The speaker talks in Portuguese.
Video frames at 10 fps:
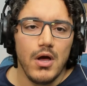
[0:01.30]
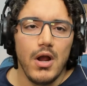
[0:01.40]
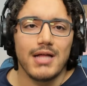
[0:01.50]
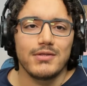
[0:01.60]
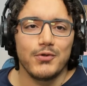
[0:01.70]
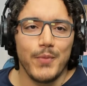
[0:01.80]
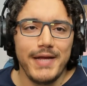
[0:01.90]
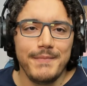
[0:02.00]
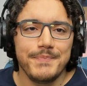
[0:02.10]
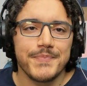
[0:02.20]
Olá, tudo
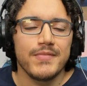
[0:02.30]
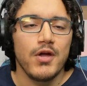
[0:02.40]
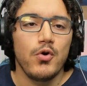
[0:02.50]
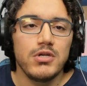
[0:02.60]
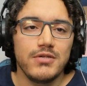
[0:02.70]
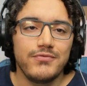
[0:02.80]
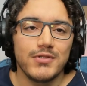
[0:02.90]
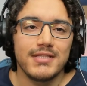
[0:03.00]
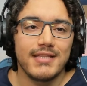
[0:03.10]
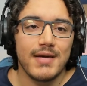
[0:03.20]
bem? Hoje eu
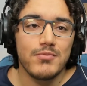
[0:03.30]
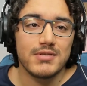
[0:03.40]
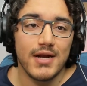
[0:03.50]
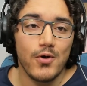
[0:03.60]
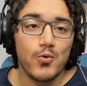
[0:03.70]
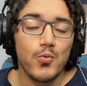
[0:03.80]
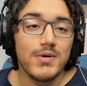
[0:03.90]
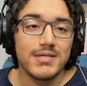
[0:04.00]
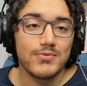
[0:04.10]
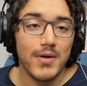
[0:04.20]
vou tentar mostrar
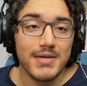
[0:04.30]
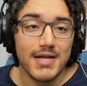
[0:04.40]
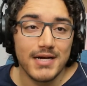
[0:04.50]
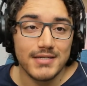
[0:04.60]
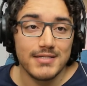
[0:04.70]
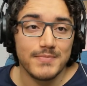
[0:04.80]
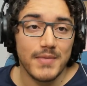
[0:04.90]
algumas webcams